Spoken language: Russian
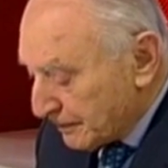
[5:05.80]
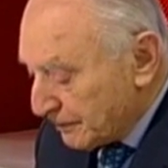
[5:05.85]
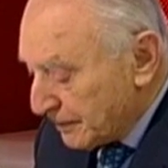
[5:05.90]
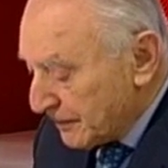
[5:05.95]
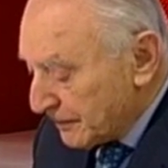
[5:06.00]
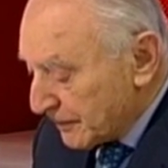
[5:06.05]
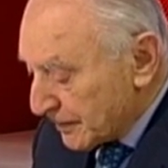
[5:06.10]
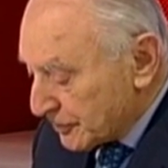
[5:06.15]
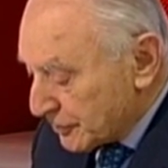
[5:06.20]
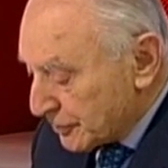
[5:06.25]

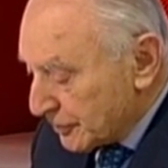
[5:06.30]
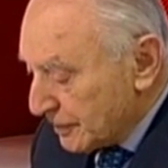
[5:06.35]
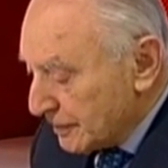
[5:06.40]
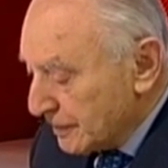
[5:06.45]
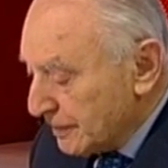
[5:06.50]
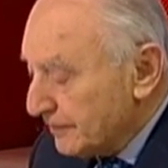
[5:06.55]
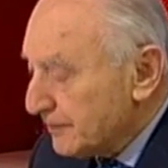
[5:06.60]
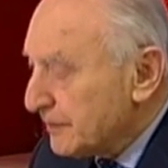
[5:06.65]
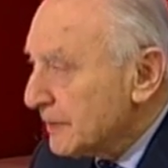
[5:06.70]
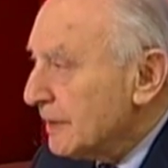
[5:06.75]

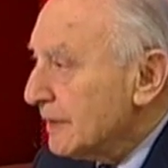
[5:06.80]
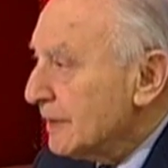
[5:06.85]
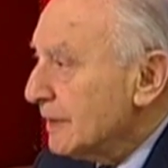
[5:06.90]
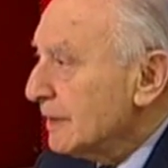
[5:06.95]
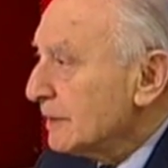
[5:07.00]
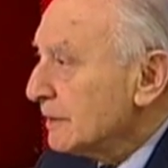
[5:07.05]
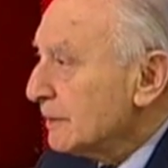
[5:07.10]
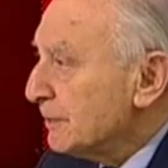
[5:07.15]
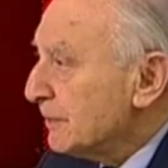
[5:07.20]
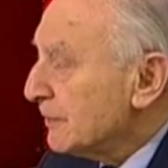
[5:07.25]
превращение,
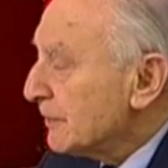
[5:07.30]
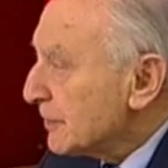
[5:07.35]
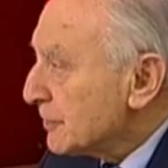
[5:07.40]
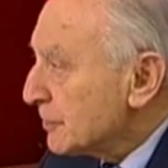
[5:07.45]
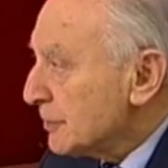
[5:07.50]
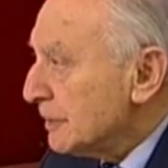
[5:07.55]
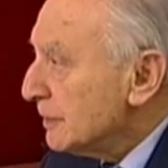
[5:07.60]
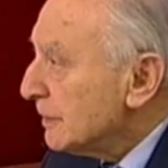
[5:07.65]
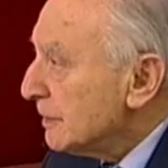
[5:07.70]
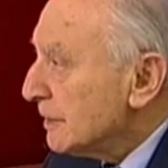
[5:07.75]
и это
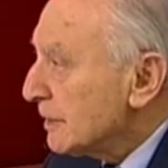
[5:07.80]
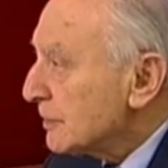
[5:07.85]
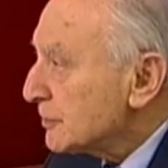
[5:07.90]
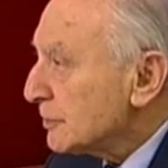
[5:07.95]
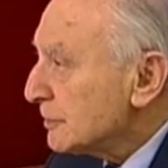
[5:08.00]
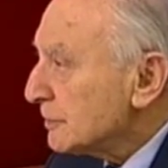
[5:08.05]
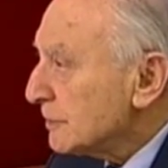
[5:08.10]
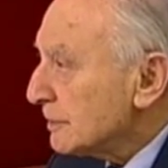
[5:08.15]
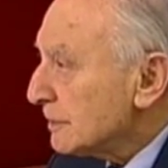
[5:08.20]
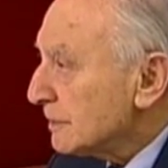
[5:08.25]
превращение
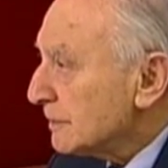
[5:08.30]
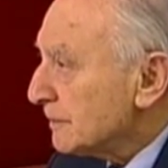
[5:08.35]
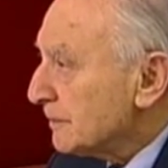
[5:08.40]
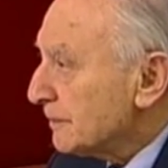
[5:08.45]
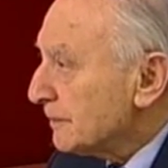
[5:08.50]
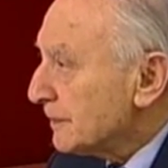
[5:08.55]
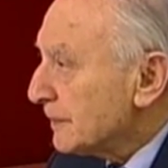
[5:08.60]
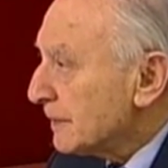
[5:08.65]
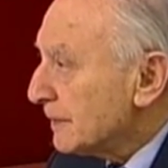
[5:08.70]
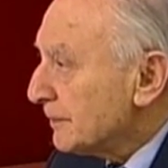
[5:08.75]
неожиданно.
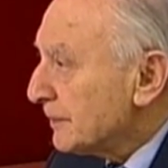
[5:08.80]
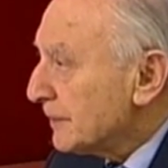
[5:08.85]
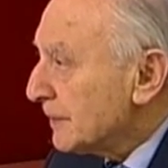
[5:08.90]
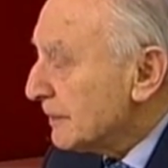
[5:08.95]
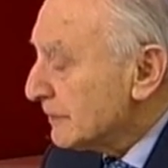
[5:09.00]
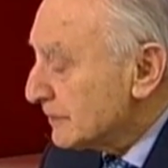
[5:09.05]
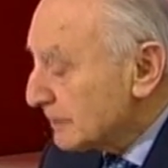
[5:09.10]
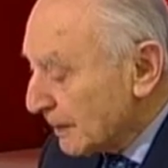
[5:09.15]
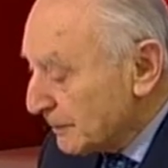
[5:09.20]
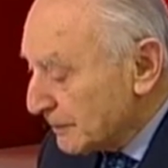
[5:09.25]

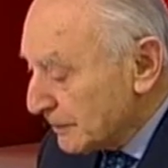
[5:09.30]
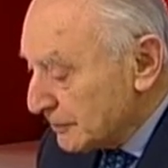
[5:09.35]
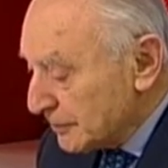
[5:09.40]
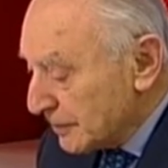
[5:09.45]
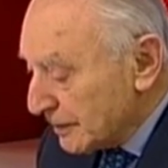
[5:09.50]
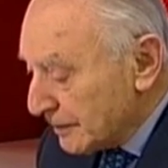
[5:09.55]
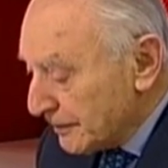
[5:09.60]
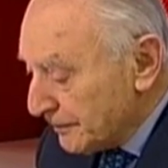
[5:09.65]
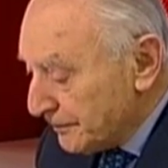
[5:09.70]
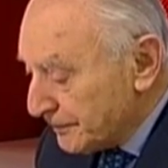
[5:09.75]
В самом
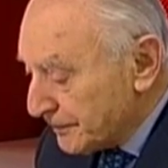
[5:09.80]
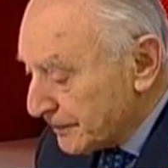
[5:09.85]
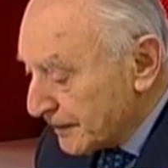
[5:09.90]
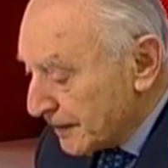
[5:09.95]
деле.